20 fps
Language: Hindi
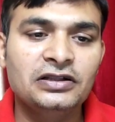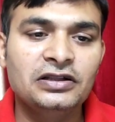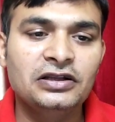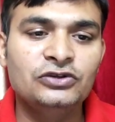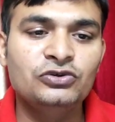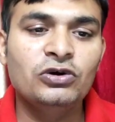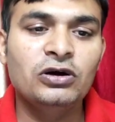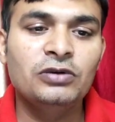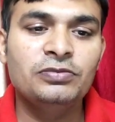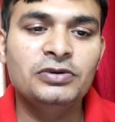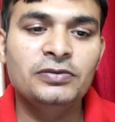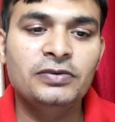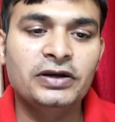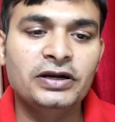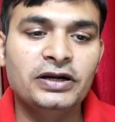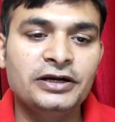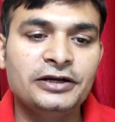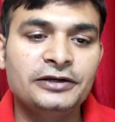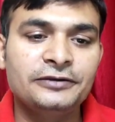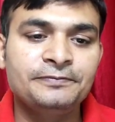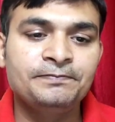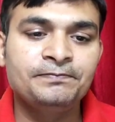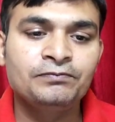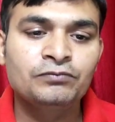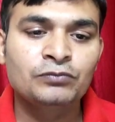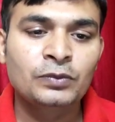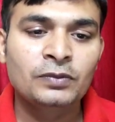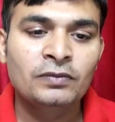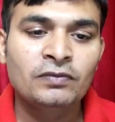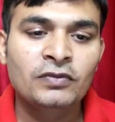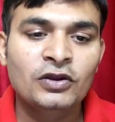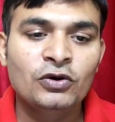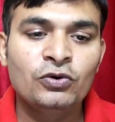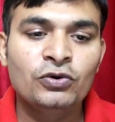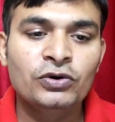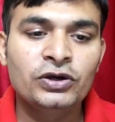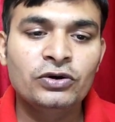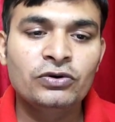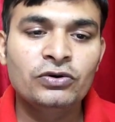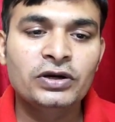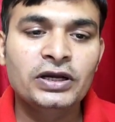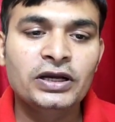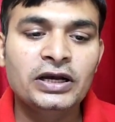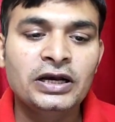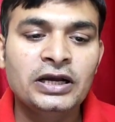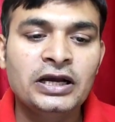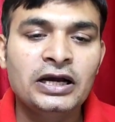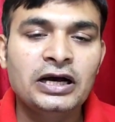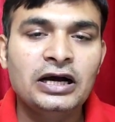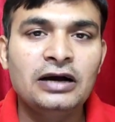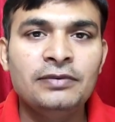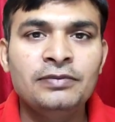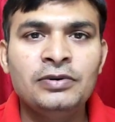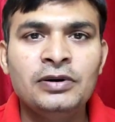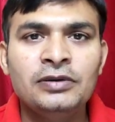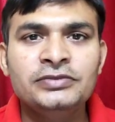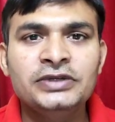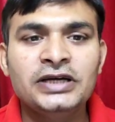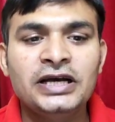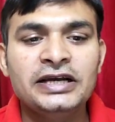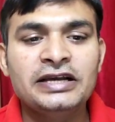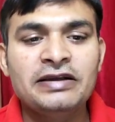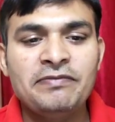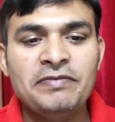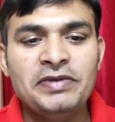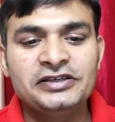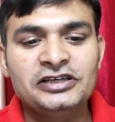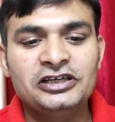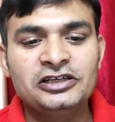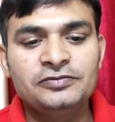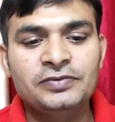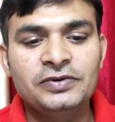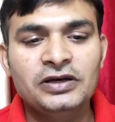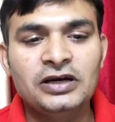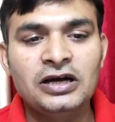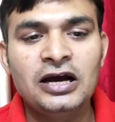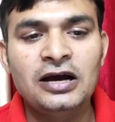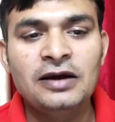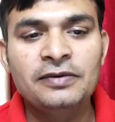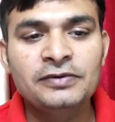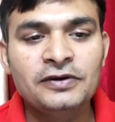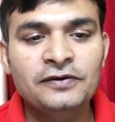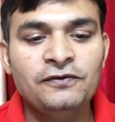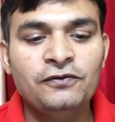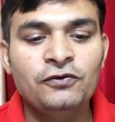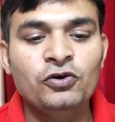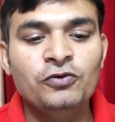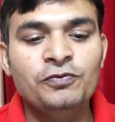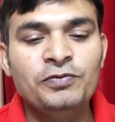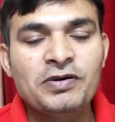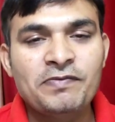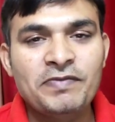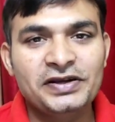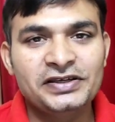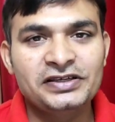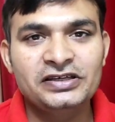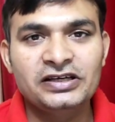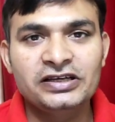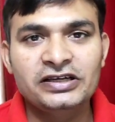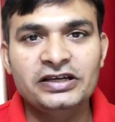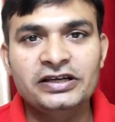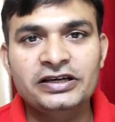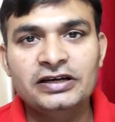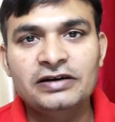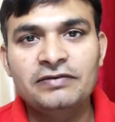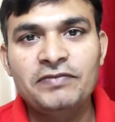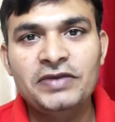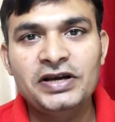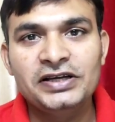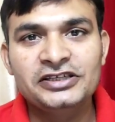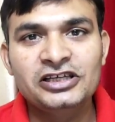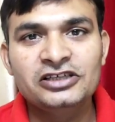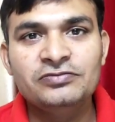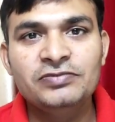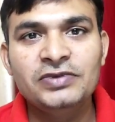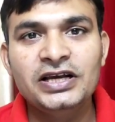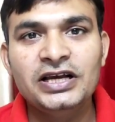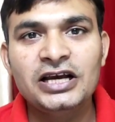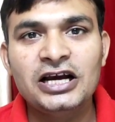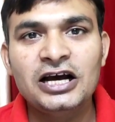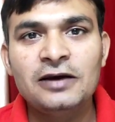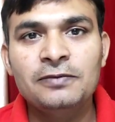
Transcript: के अंदर जो आपने भरा है ओके हो गया अब हम जाएंगे मैसेज पे आपके फ़ोन पे मैसेज आ जाएगा मैसेज में